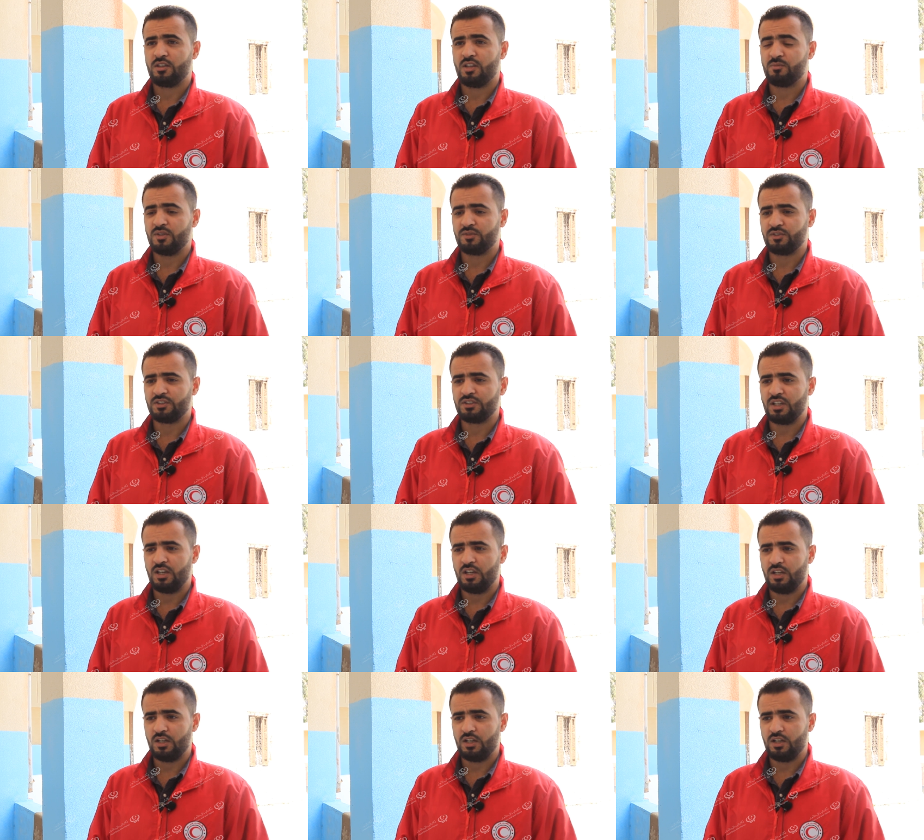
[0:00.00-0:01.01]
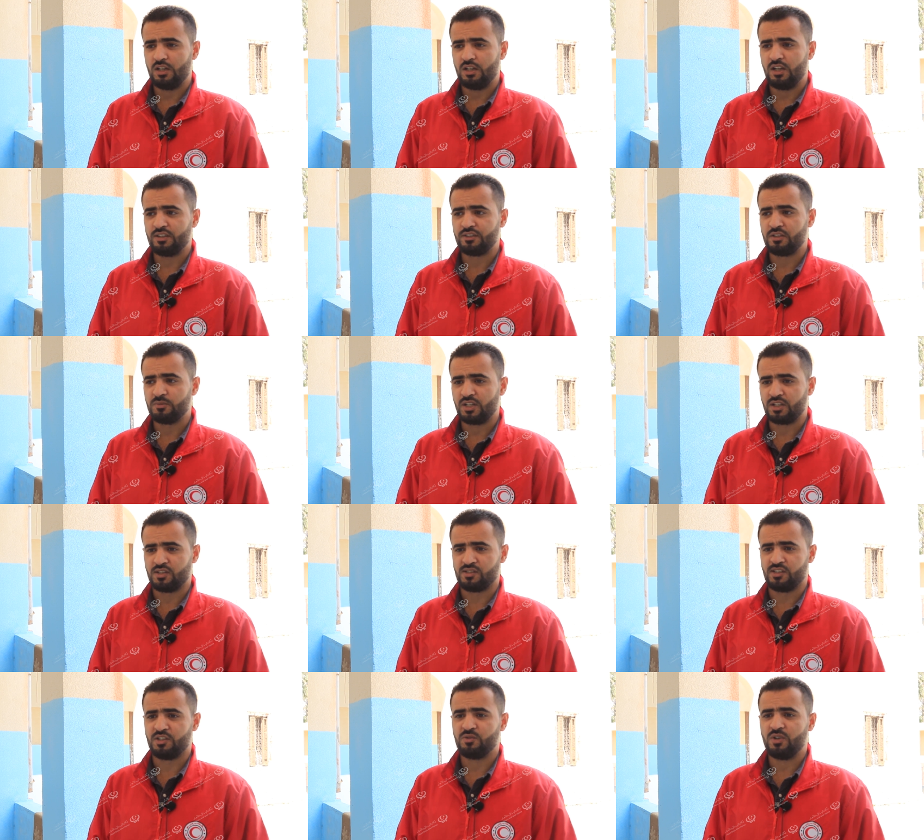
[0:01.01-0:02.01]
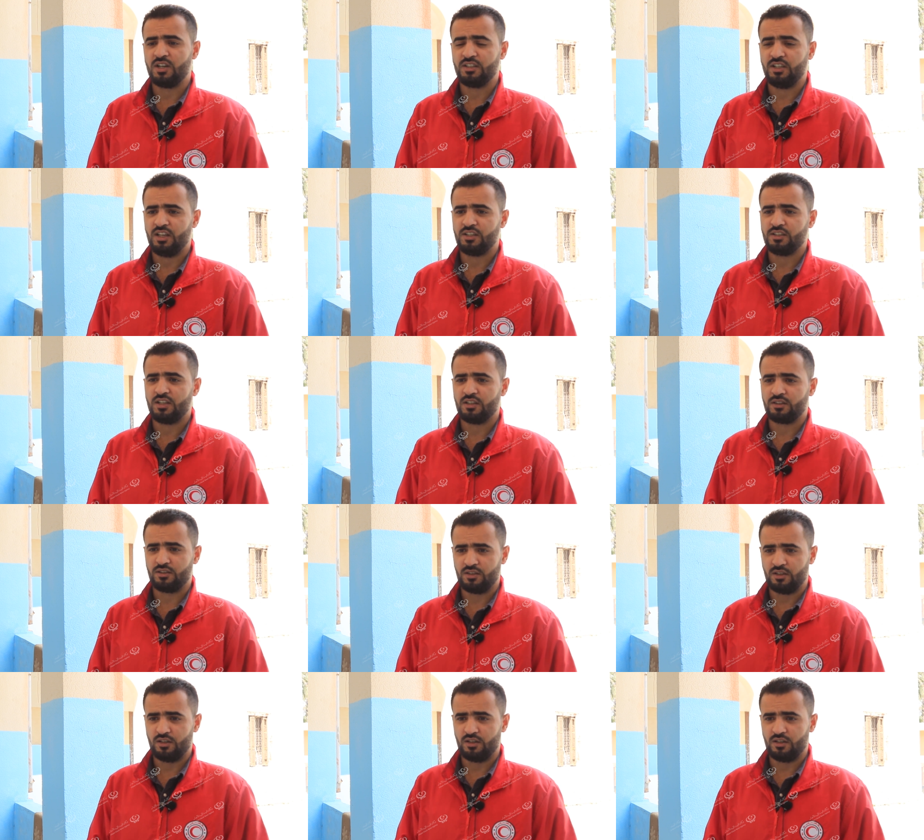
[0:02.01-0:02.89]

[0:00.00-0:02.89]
تم افتتاح هذا المركز لإيواء العائلات